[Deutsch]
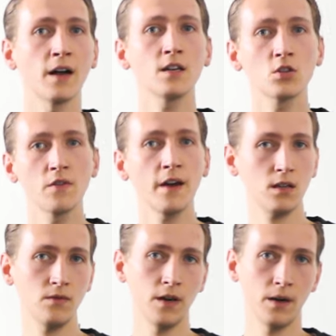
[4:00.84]
Wahl
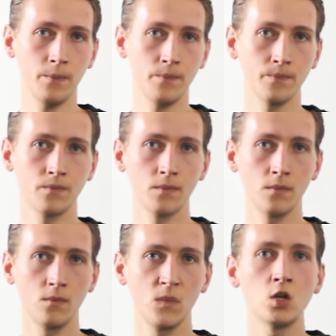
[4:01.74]
geschwächt war.
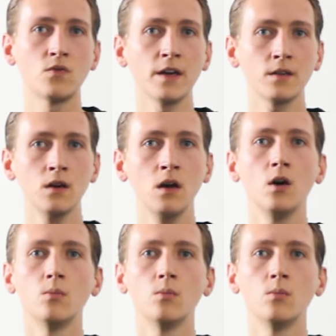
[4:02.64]
Die Schwäche